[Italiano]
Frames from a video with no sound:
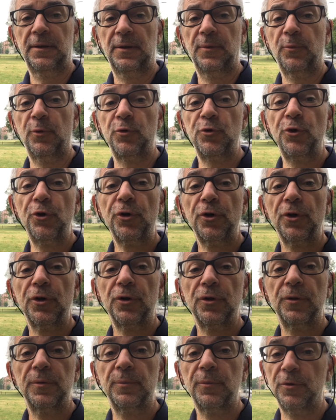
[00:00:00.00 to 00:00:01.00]

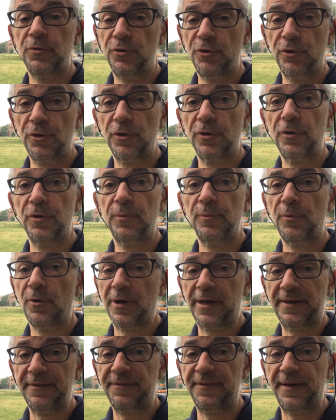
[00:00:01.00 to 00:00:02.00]
Buongiorno, buongiorno, buon
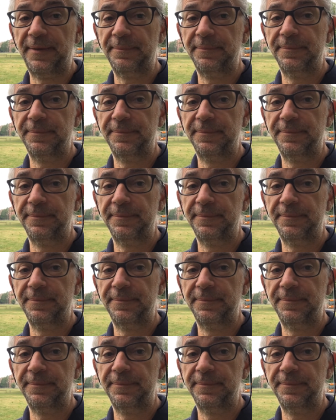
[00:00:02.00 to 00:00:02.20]
caffè.